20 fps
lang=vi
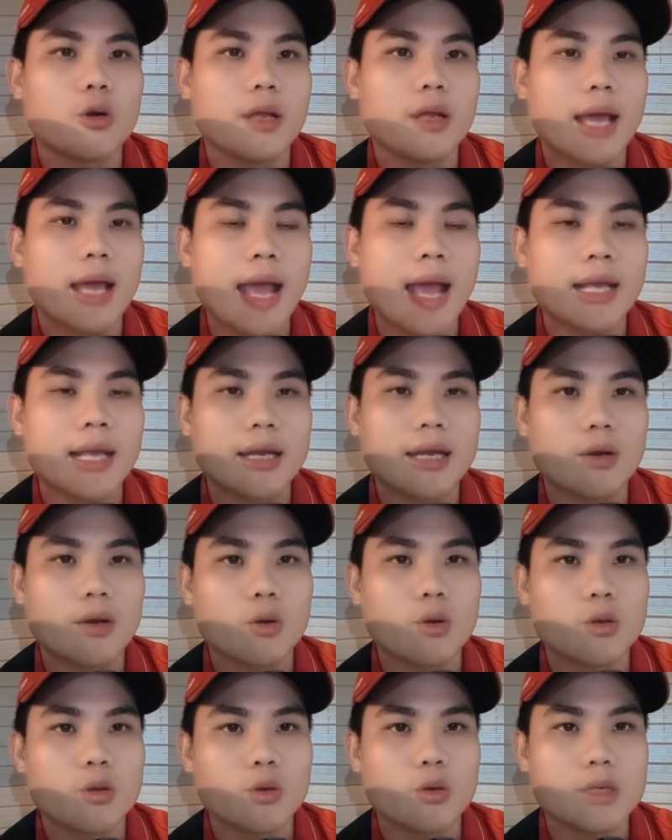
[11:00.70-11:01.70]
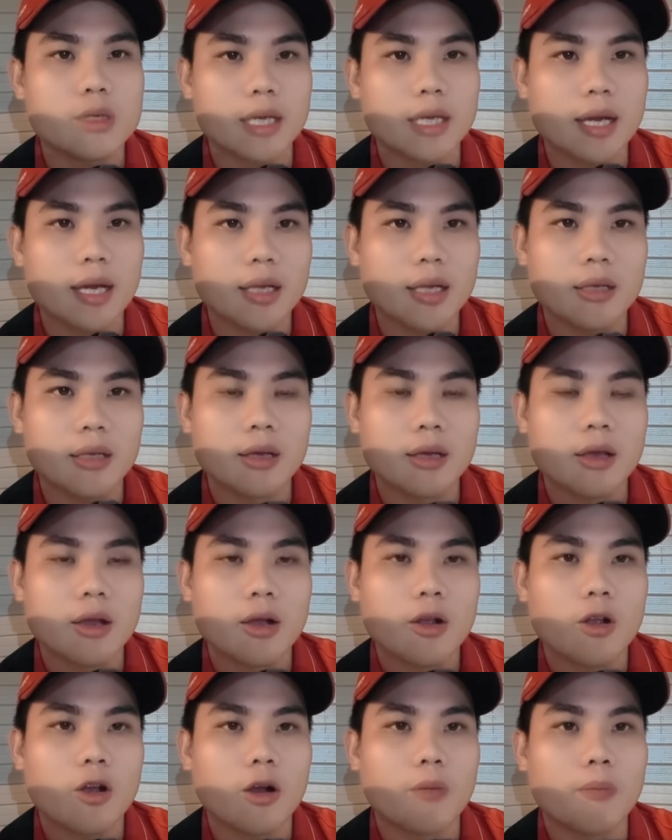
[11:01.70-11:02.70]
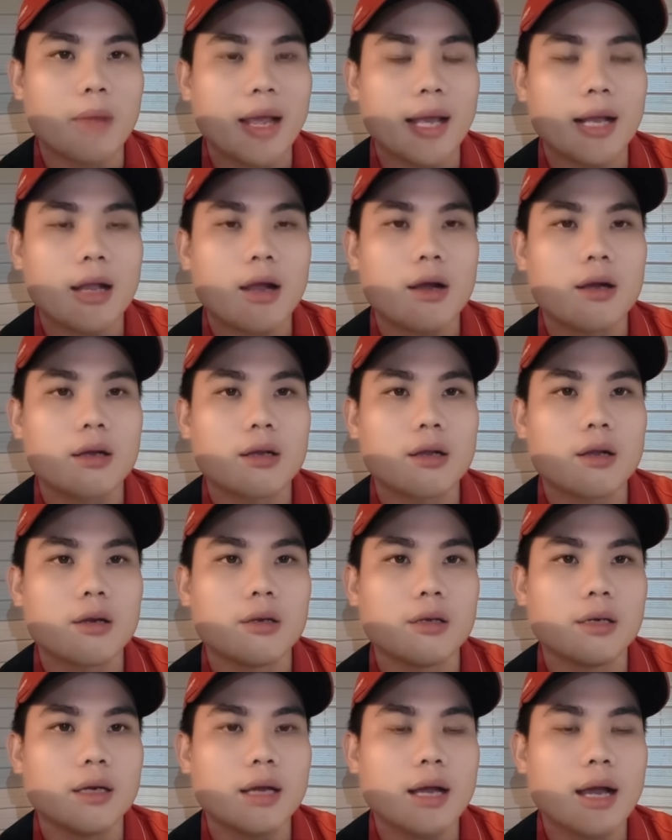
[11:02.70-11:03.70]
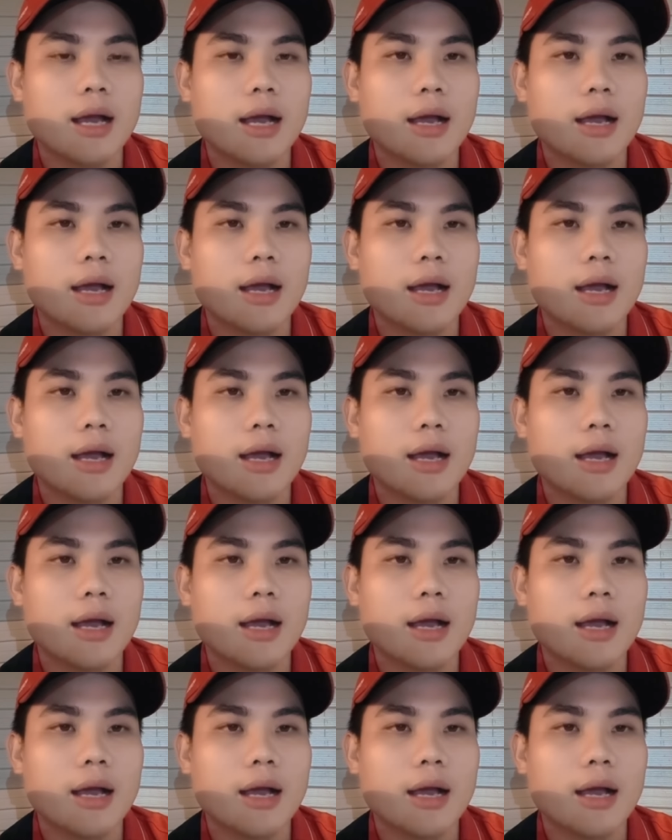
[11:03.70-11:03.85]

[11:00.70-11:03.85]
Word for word: đi hát gì đâu cô chú anh chị ơi còn mẹ con của